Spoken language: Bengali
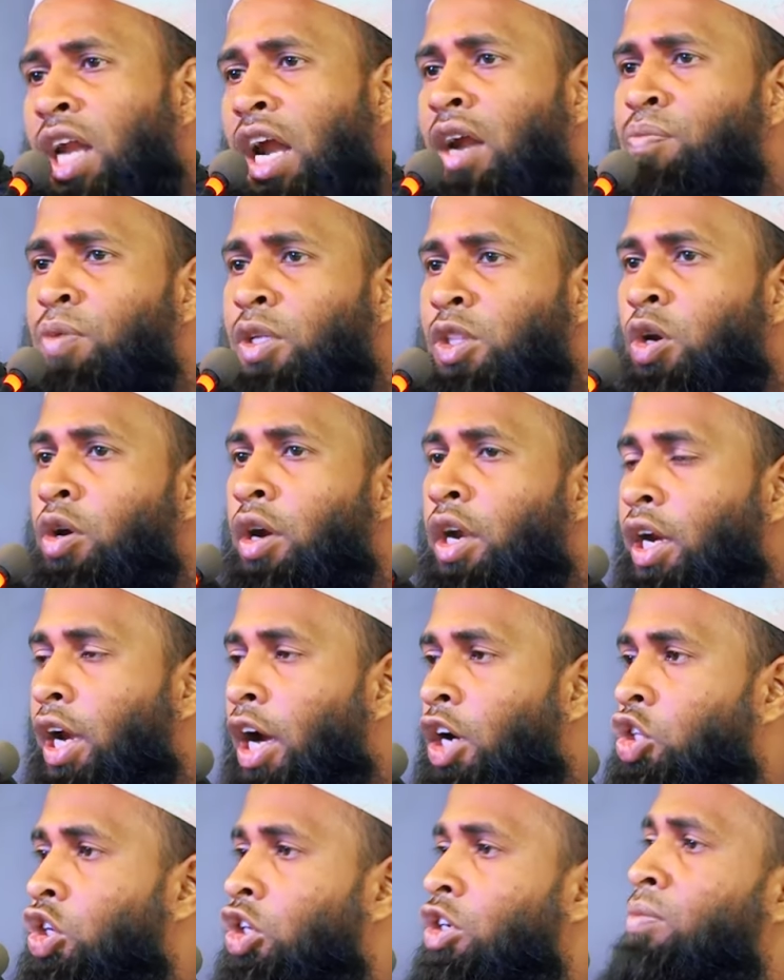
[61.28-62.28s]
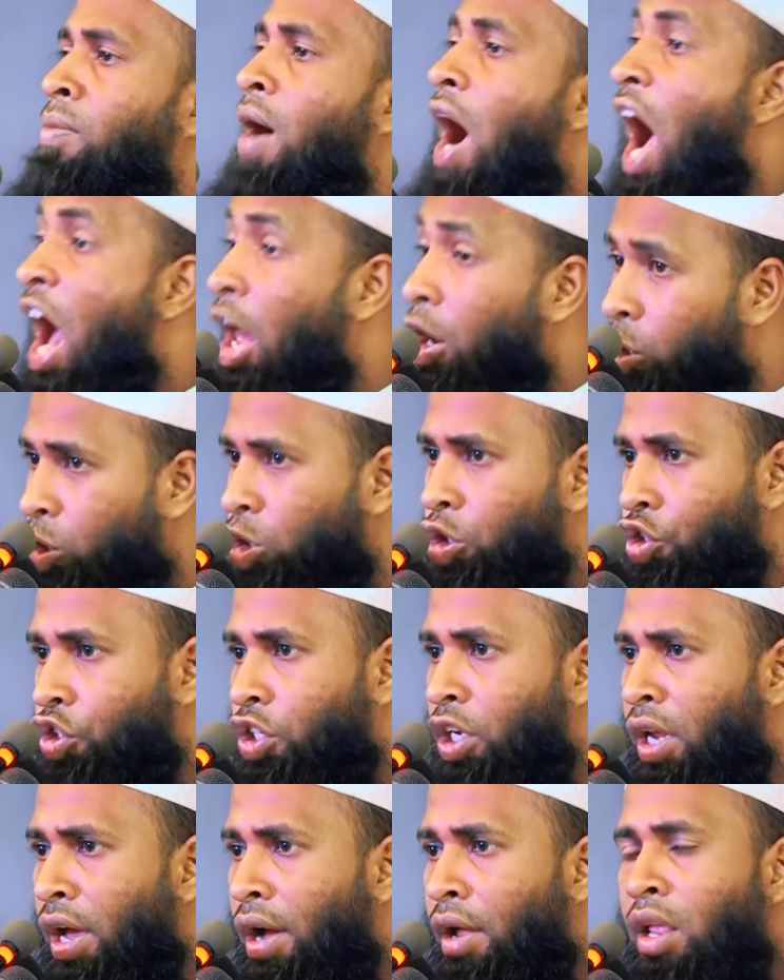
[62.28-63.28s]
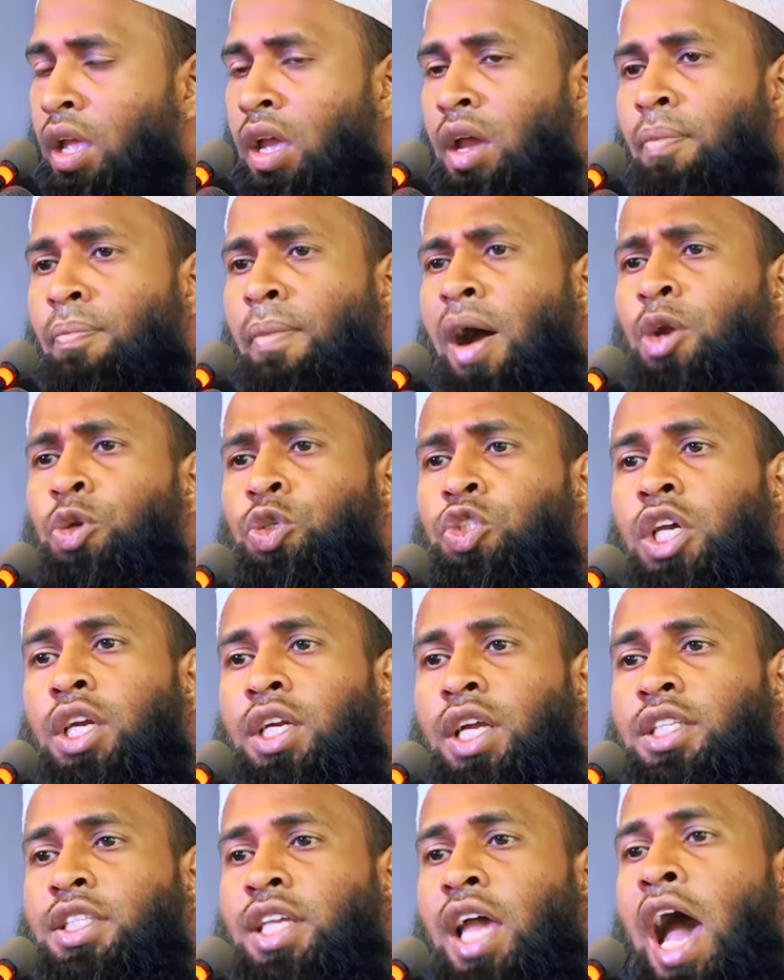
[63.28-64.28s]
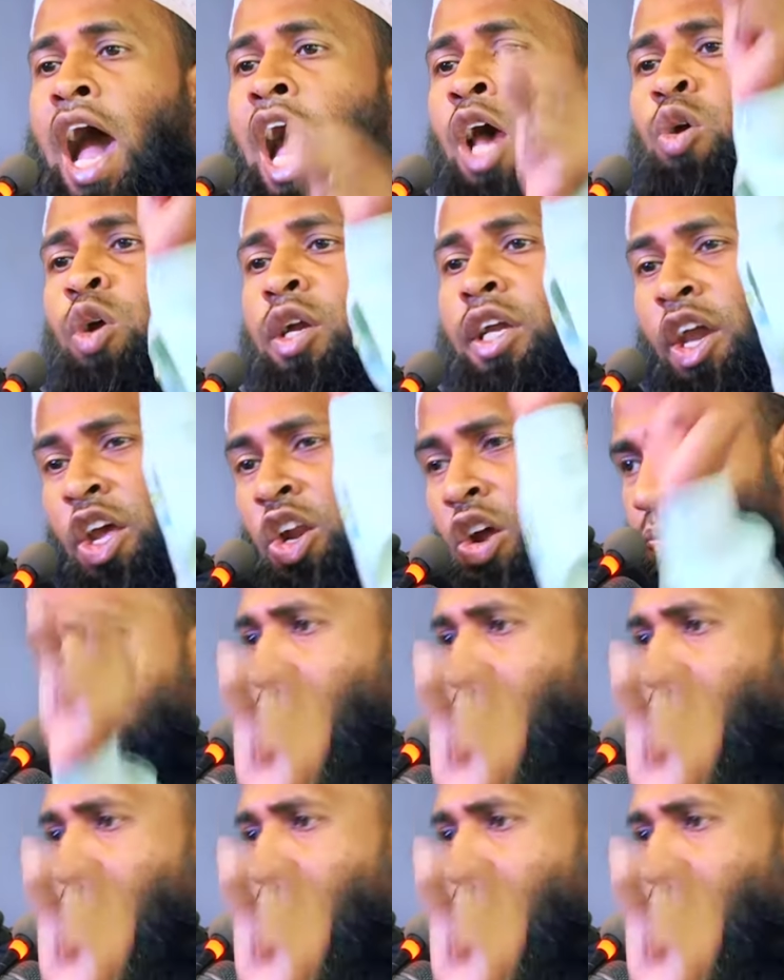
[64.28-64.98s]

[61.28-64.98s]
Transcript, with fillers: ত্রাণ বিতরণের কার্যক্রম আরও করছি না মানুষের কাছে আরও কেন